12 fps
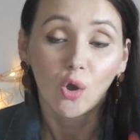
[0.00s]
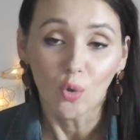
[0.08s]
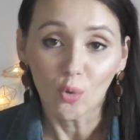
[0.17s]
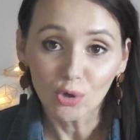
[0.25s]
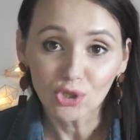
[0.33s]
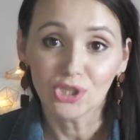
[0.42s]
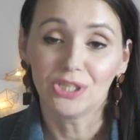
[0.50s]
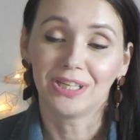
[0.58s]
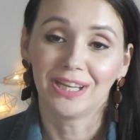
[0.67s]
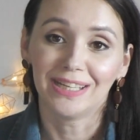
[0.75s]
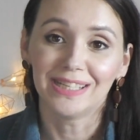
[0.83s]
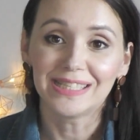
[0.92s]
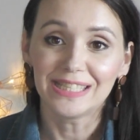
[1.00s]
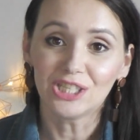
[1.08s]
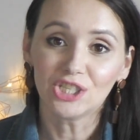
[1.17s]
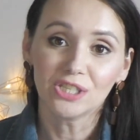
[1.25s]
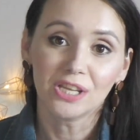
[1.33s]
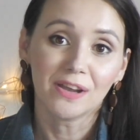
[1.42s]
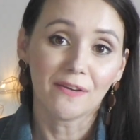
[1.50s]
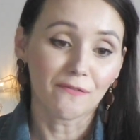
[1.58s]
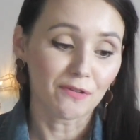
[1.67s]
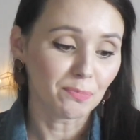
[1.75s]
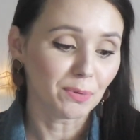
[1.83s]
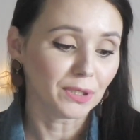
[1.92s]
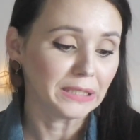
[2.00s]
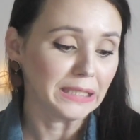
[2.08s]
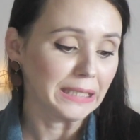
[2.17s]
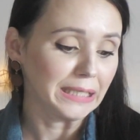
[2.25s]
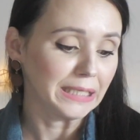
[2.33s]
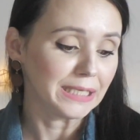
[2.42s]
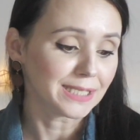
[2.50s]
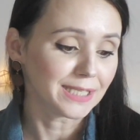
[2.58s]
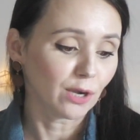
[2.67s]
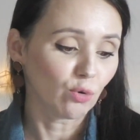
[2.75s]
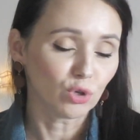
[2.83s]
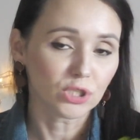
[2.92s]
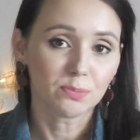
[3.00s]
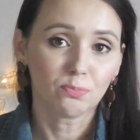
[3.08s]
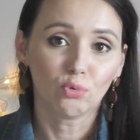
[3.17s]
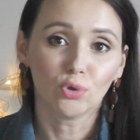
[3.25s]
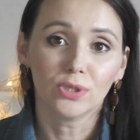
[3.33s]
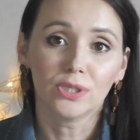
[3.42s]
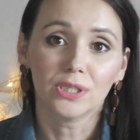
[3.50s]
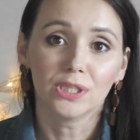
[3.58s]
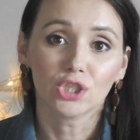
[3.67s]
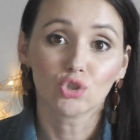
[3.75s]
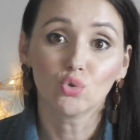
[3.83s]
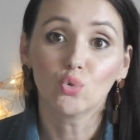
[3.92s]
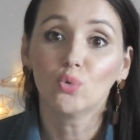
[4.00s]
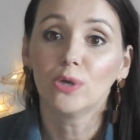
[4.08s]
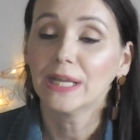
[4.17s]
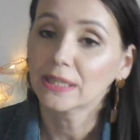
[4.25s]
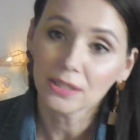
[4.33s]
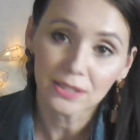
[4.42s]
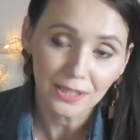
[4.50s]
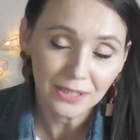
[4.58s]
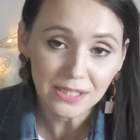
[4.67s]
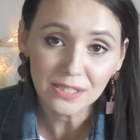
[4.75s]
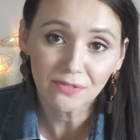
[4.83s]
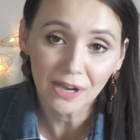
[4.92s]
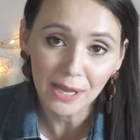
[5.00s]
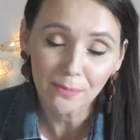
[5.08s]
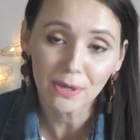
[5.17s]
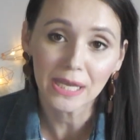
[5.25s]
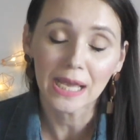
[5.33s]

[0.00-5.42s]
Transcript: очень реалистично выполненный закос под э, суккуленты, так называемые.